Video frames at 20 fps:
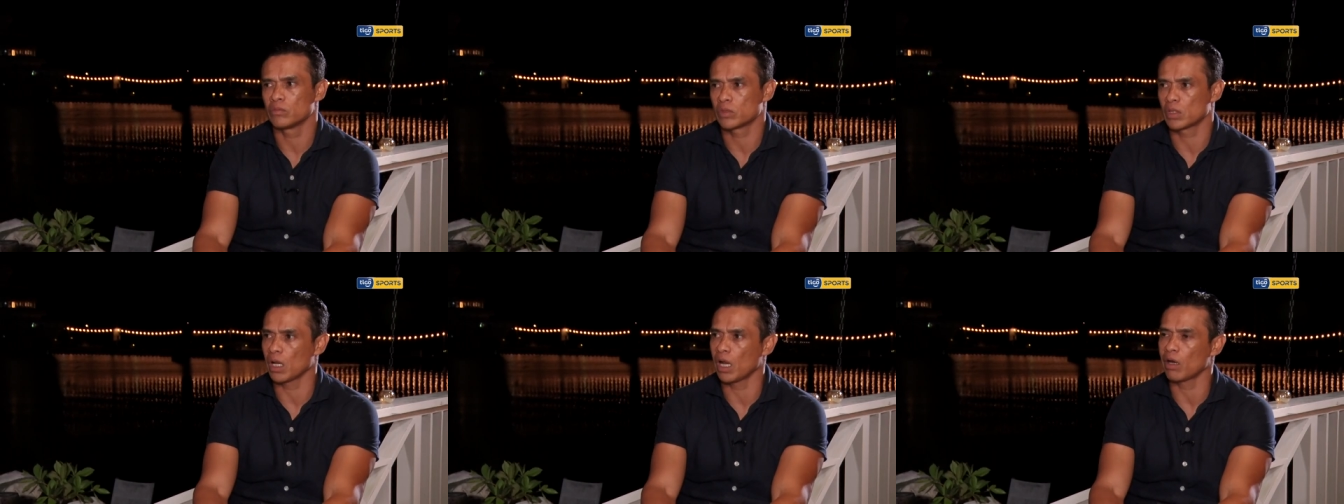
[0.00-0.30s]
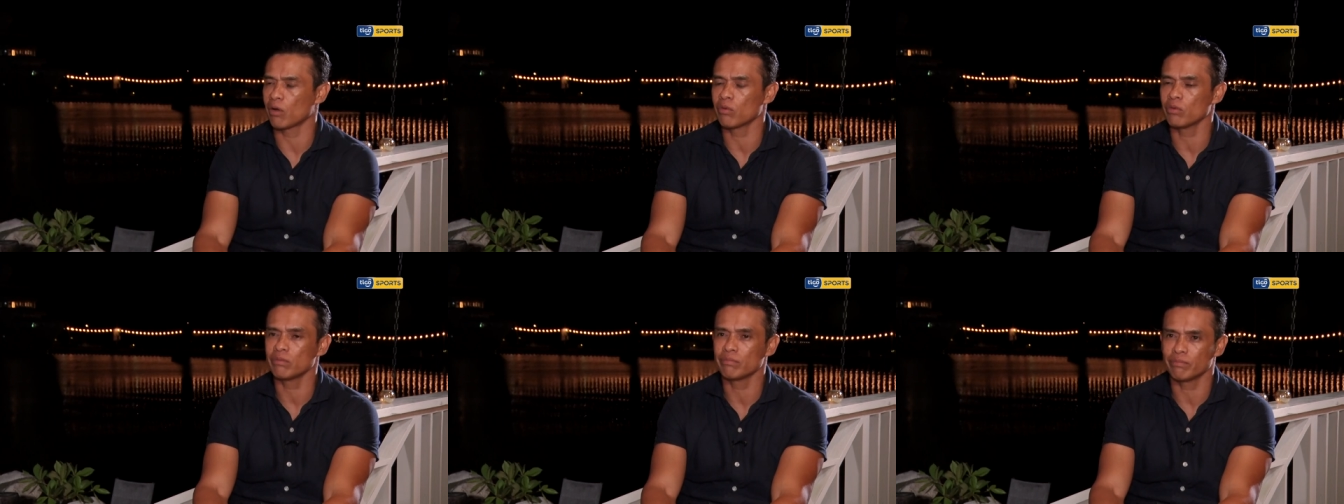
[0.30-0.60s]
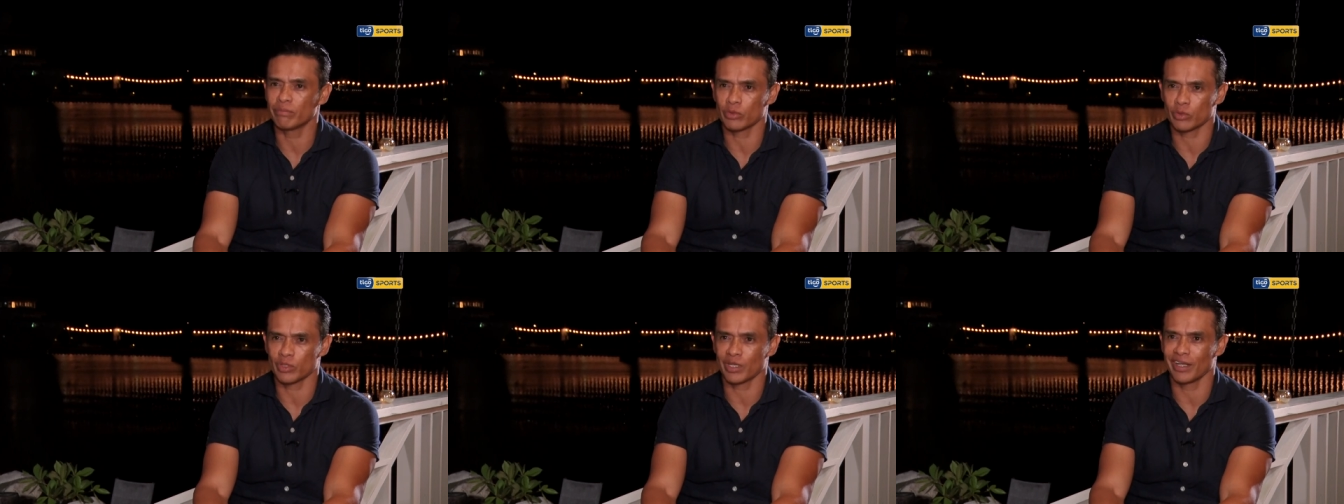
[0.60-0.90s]
Claro,
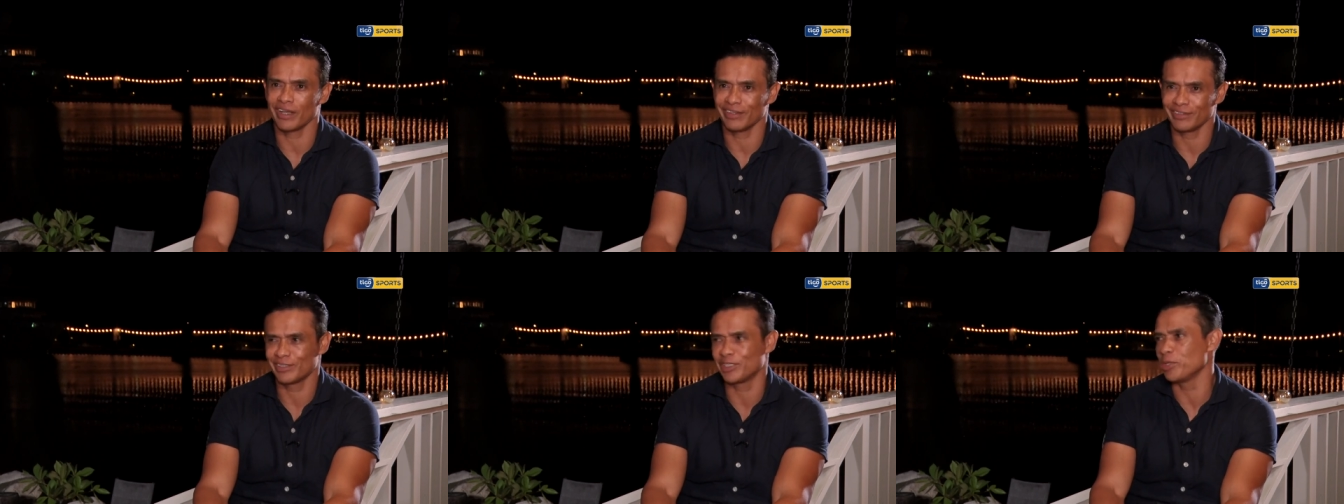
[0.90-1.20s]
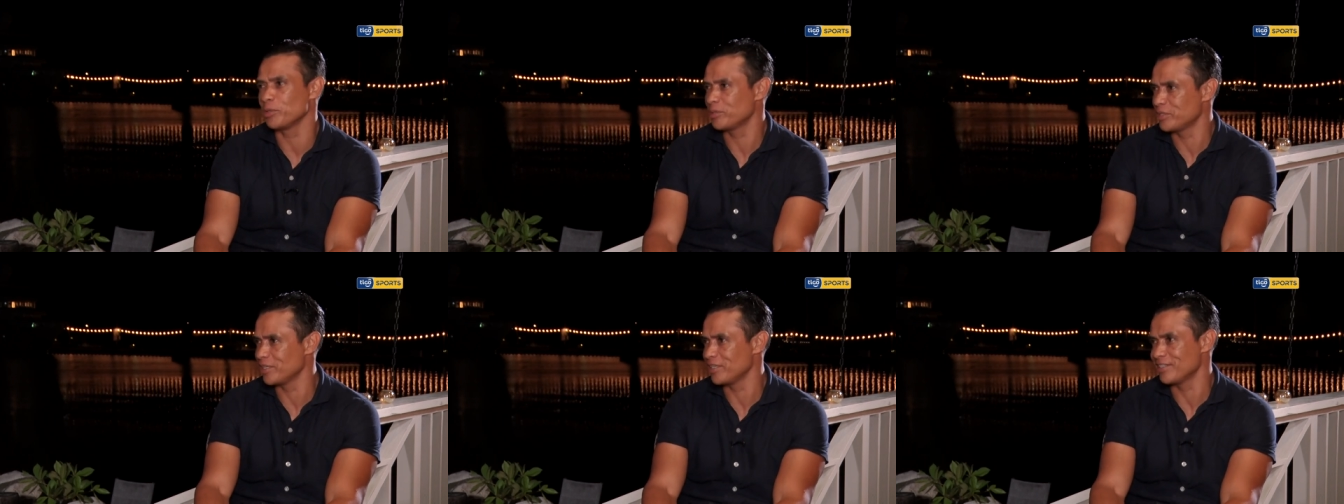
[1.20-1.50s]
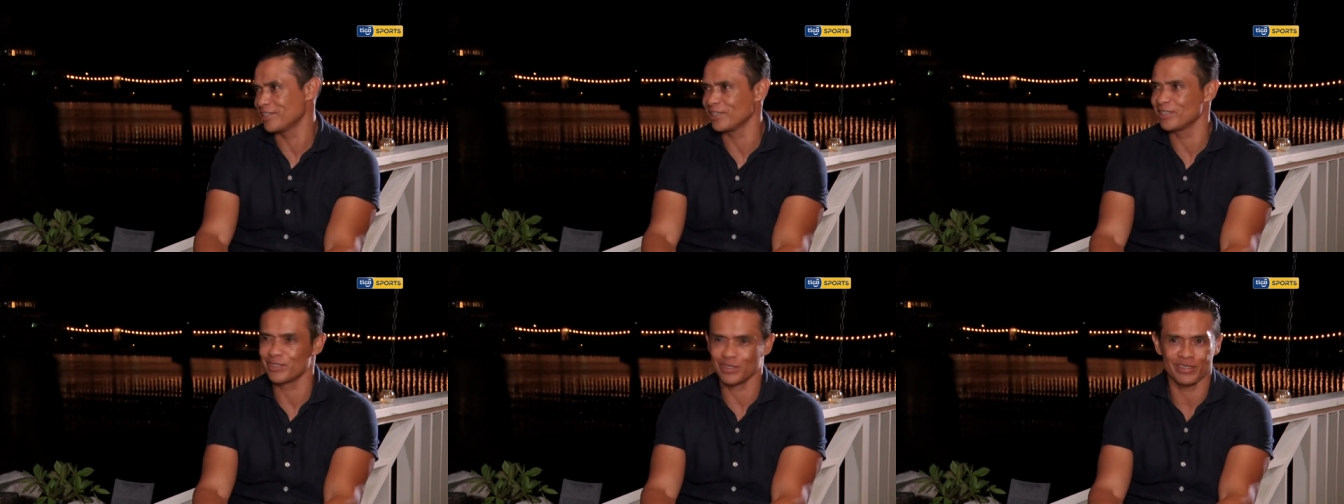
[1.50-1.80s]
porque sí, sí,
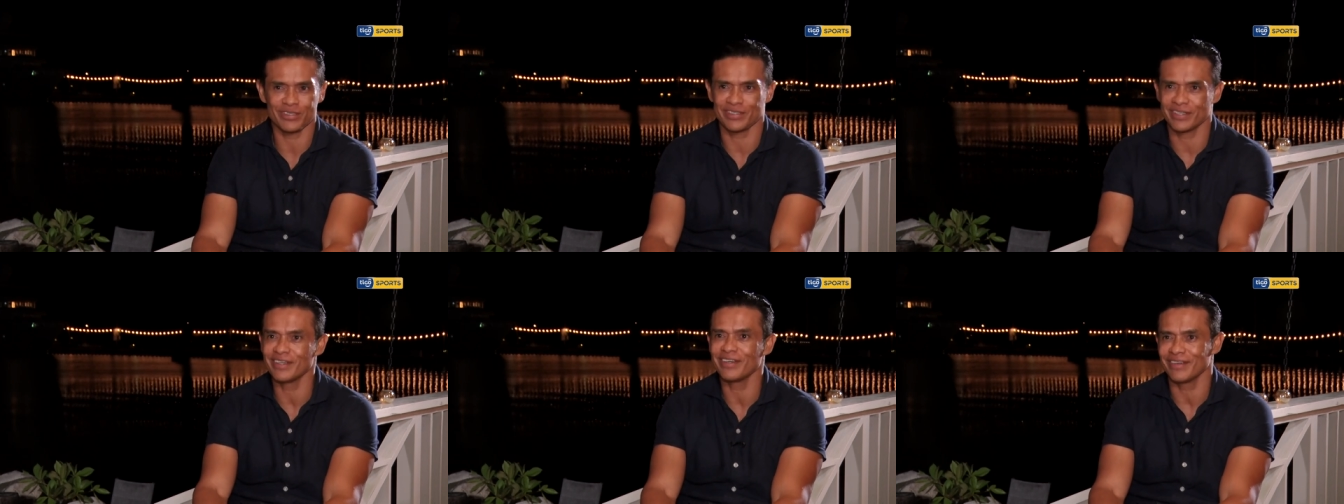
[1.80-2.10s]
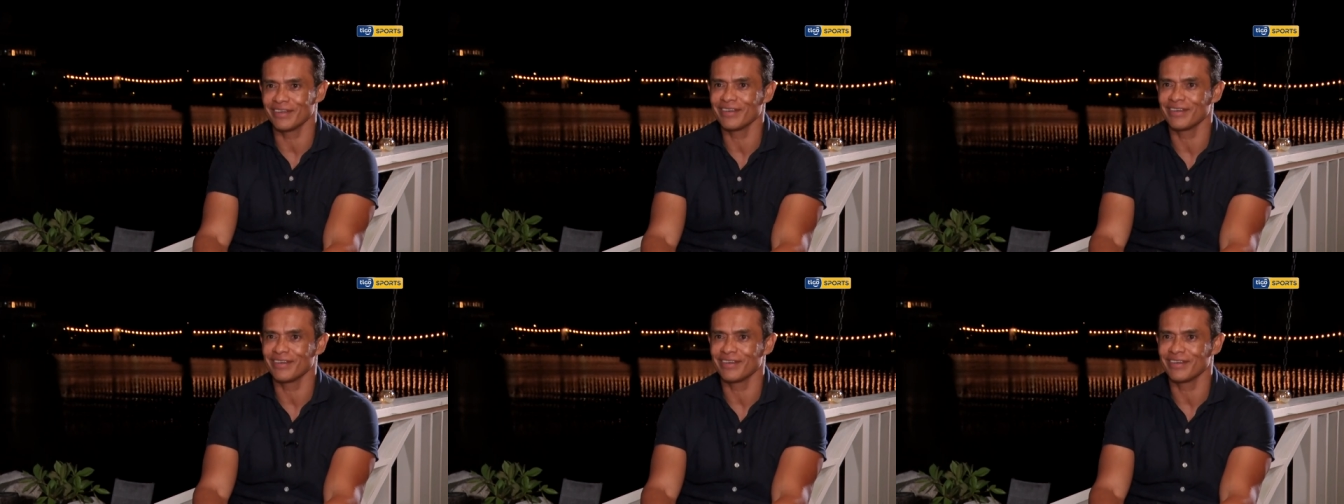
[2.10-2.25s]
sí, sí, sí.